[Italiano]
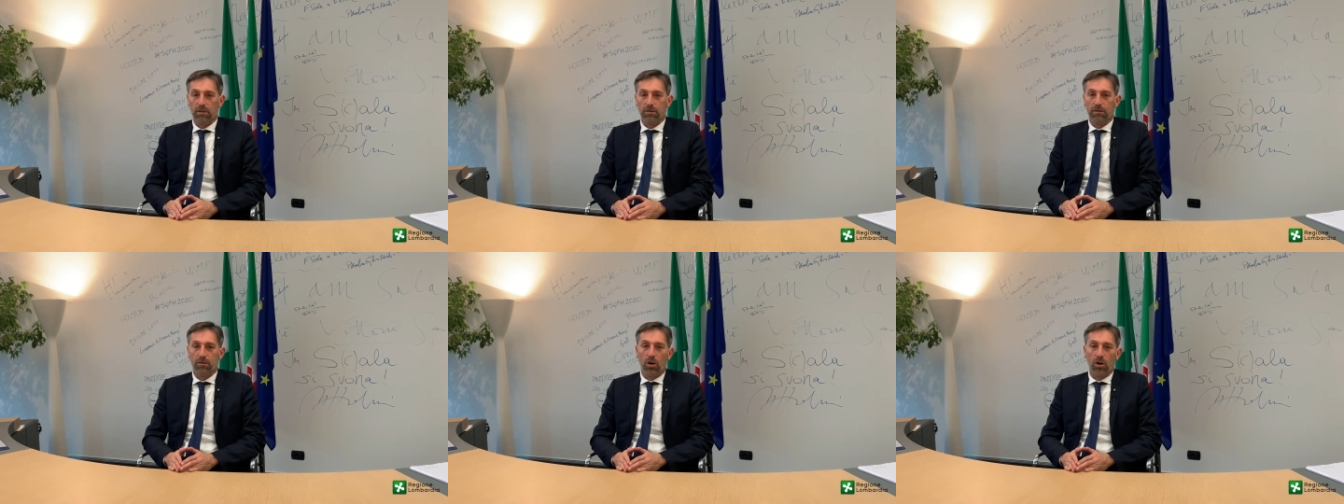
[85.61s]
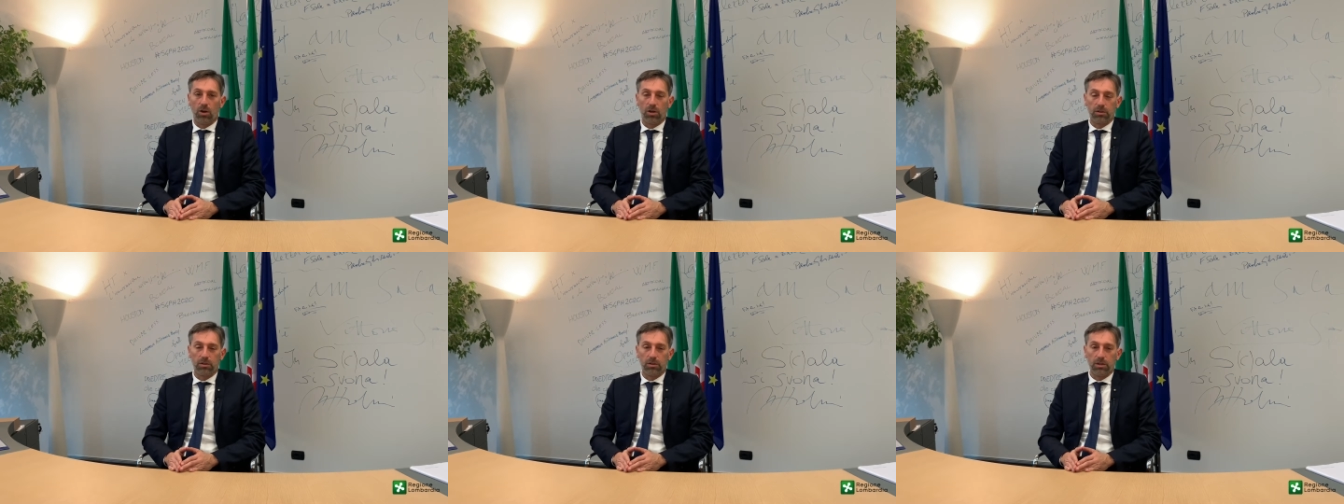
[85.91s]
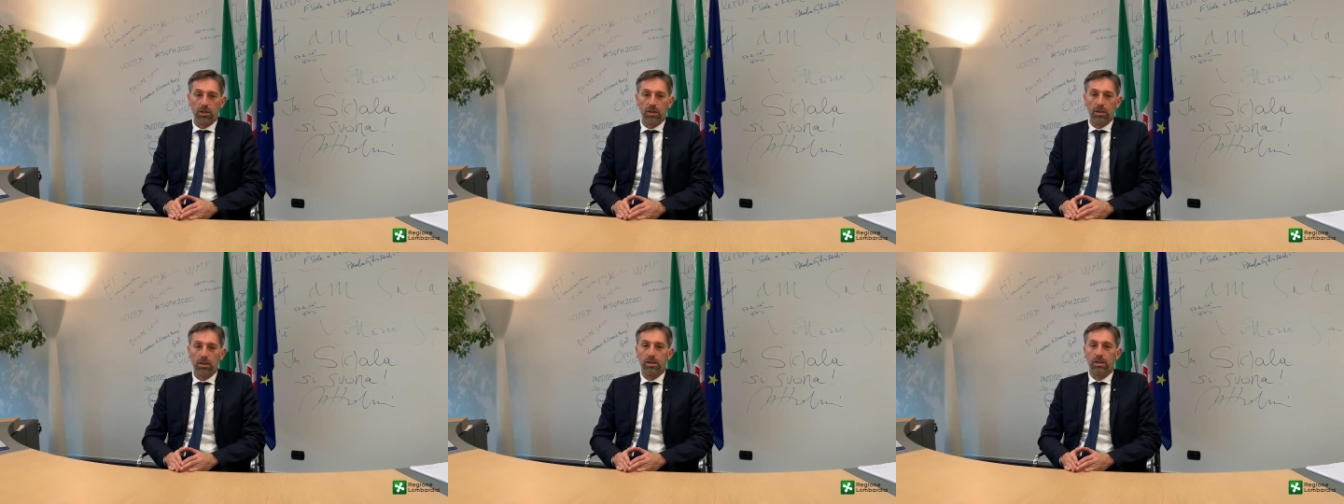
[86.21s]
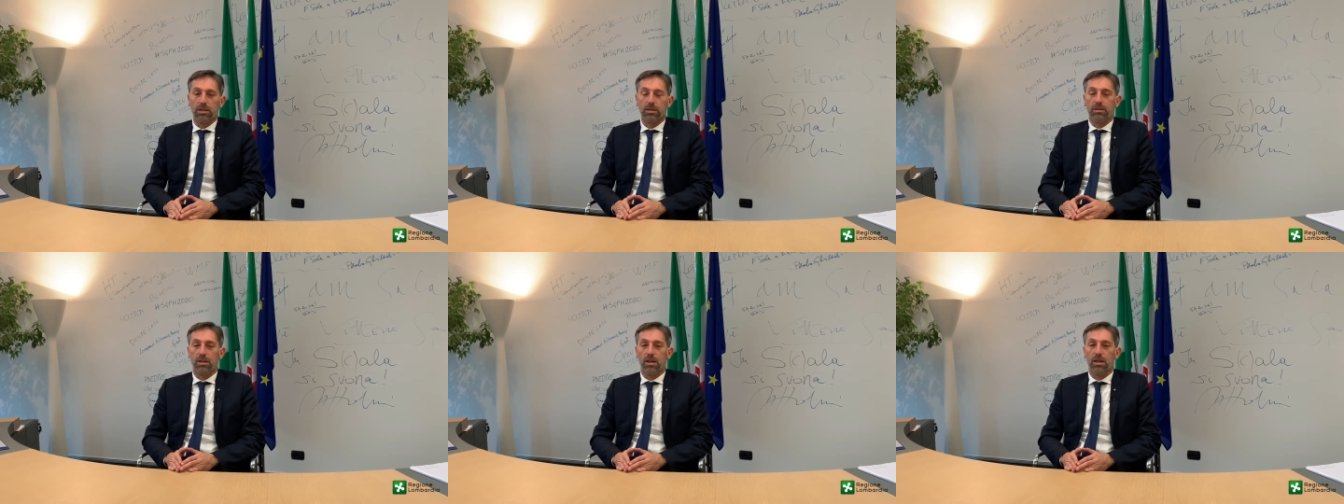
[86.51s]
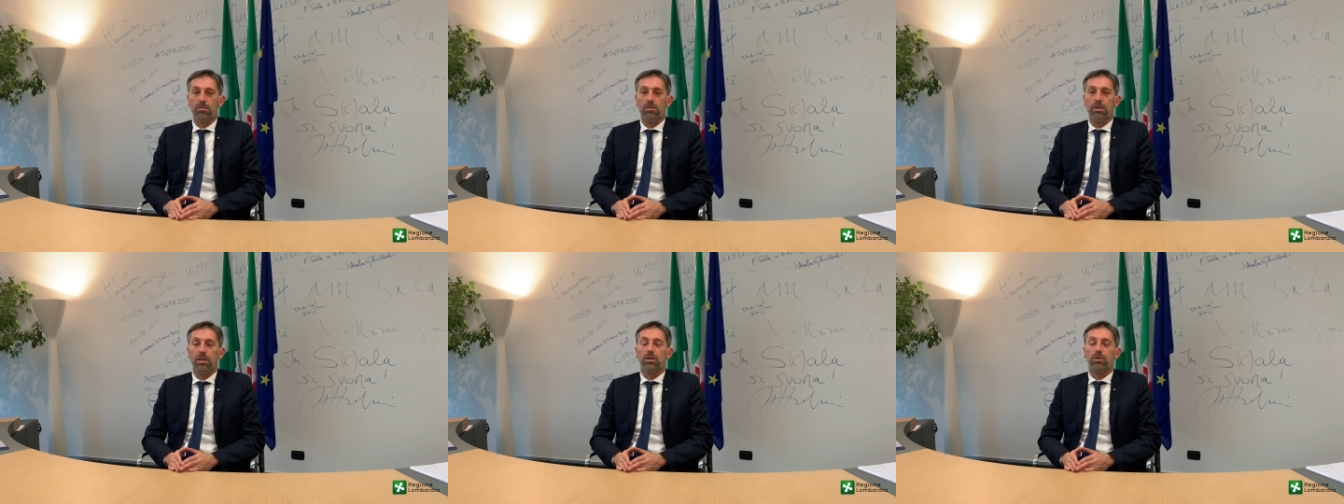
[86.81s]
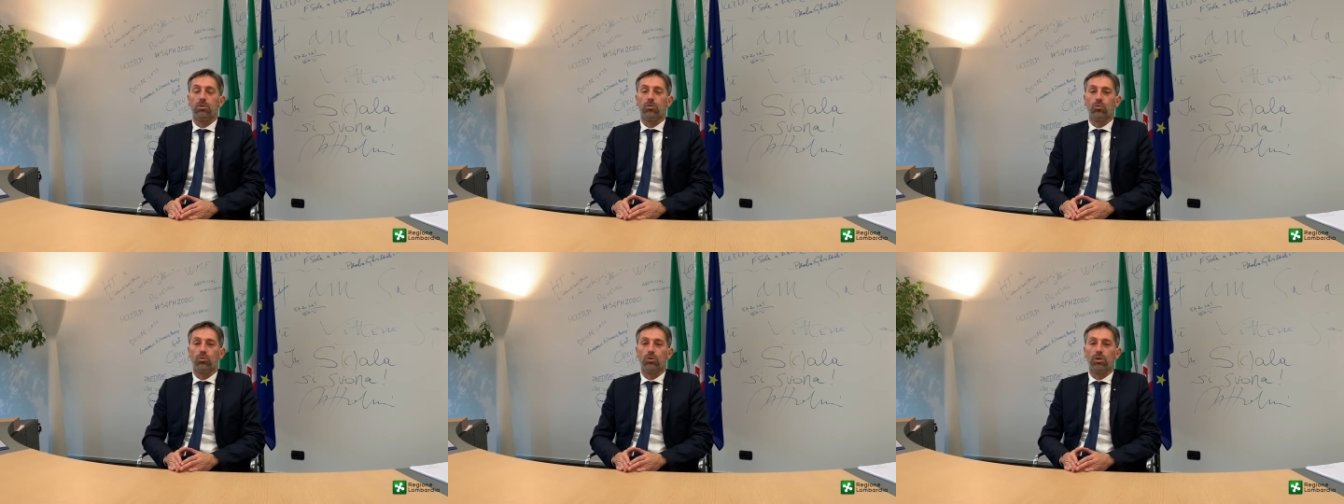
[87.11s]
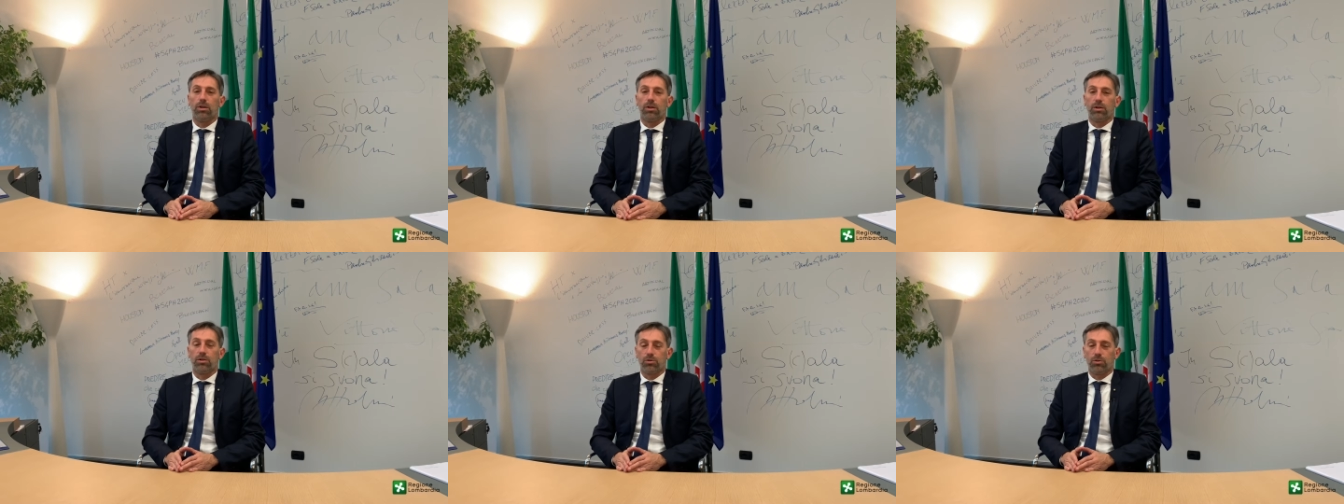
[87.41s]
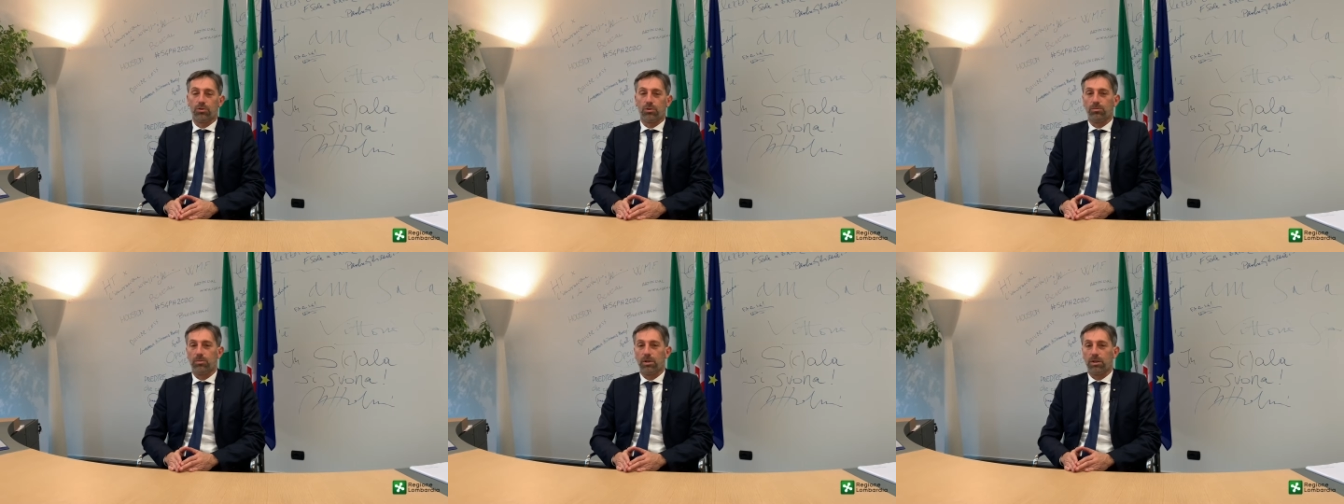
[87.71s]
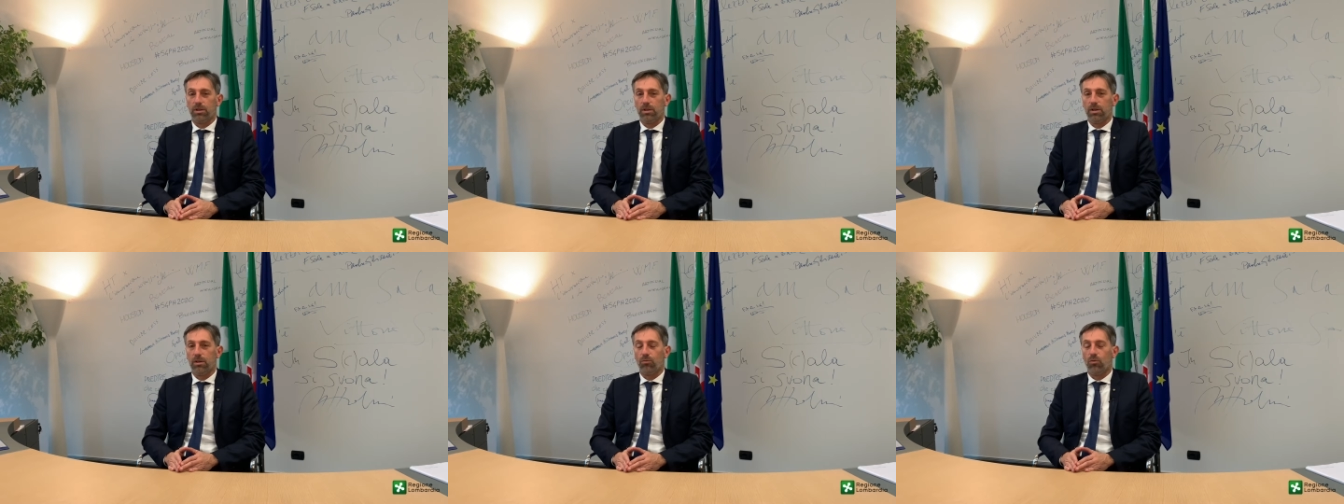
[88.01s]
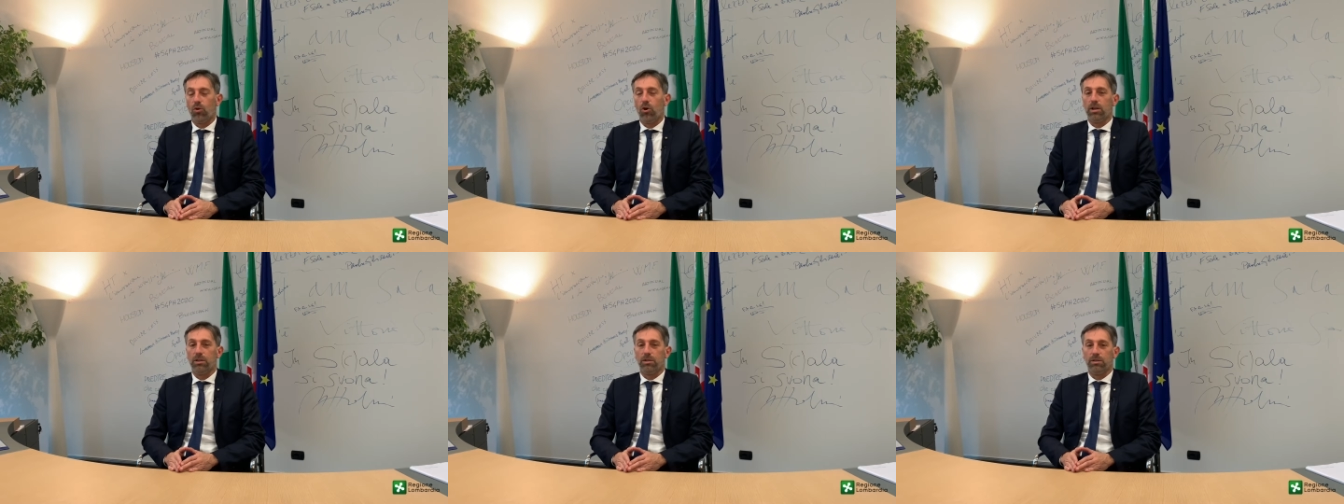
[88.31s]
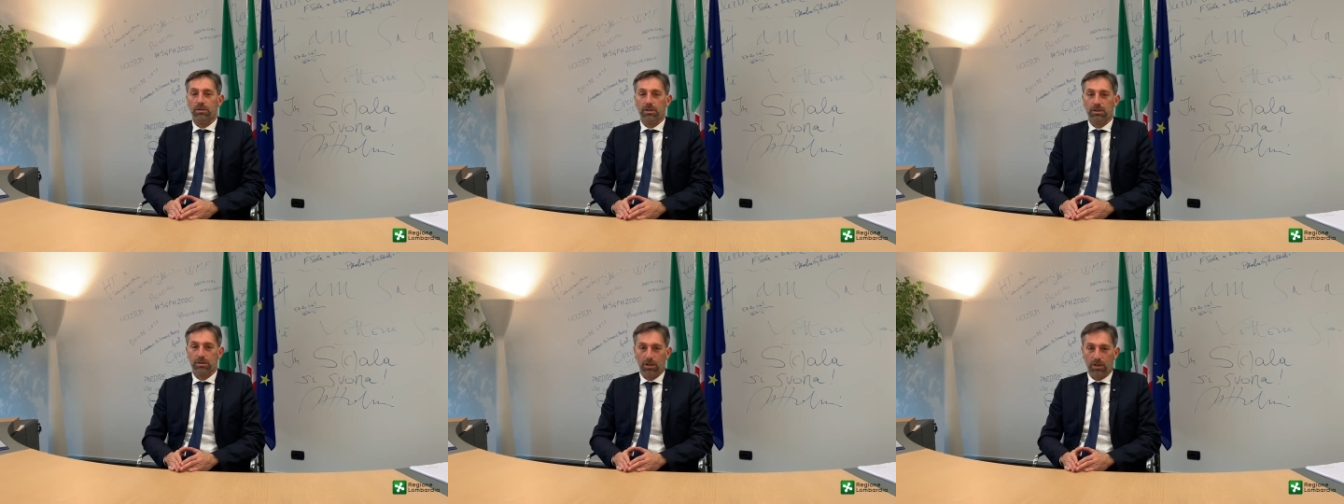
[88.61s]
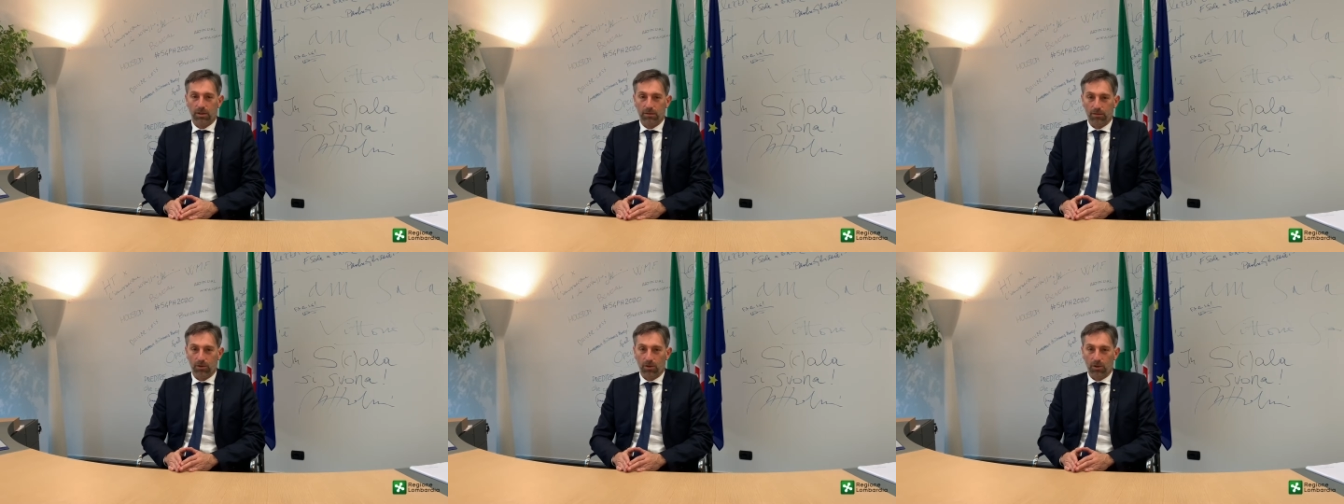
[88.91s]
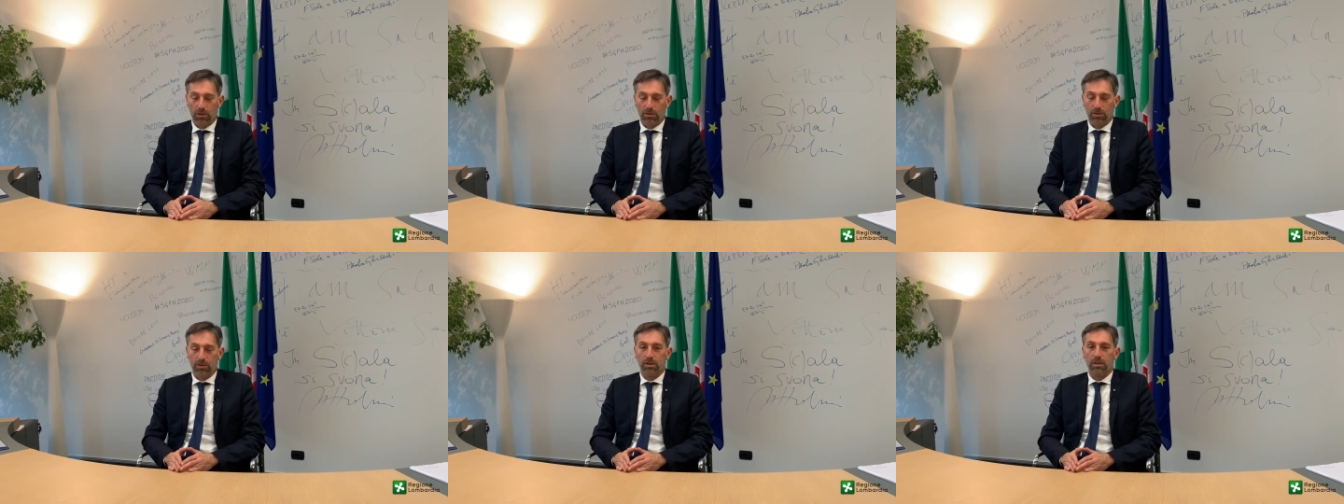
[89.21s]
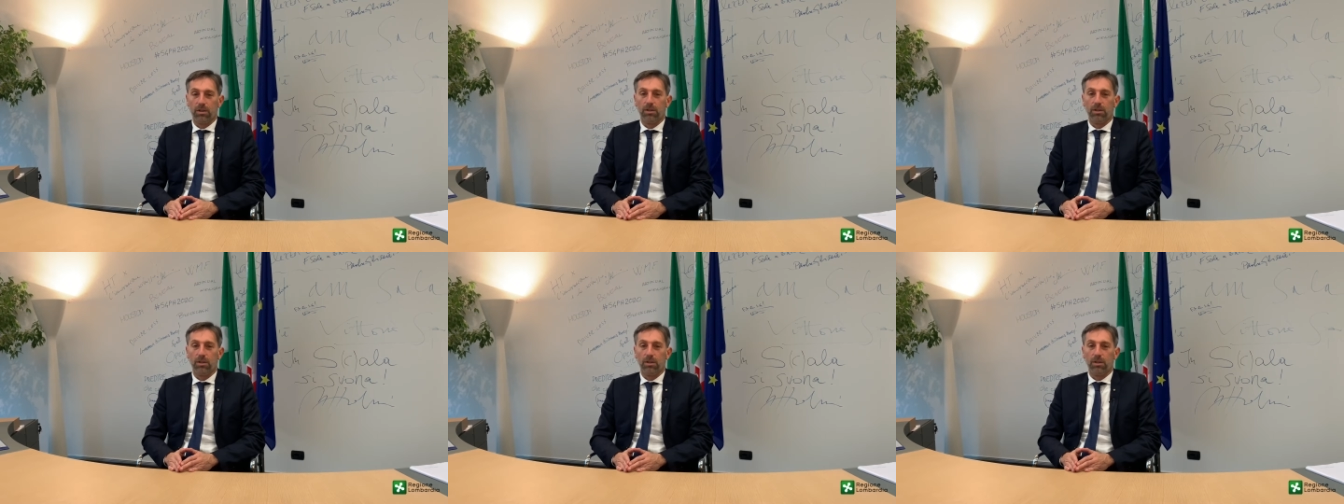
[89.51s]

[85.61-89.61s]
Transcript: forte e temi in cui la Regione Lombardia vuole diventare forte.